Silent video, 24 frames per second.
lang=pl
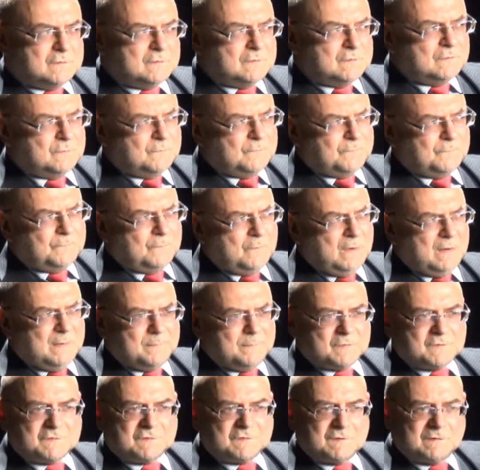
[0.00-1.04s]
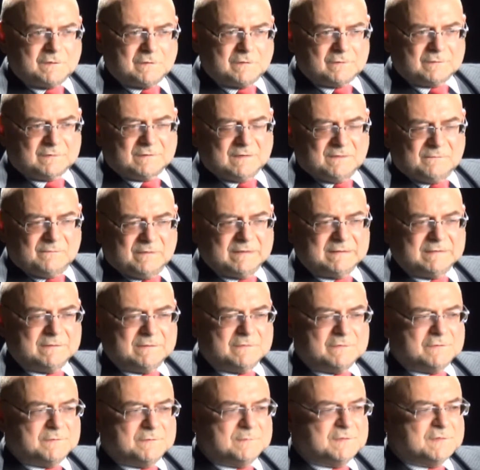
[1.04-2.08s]
dwu albo trzykrotnie w latach
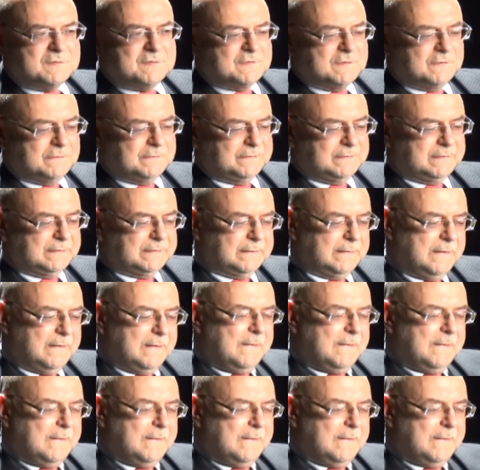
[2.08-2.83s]
80.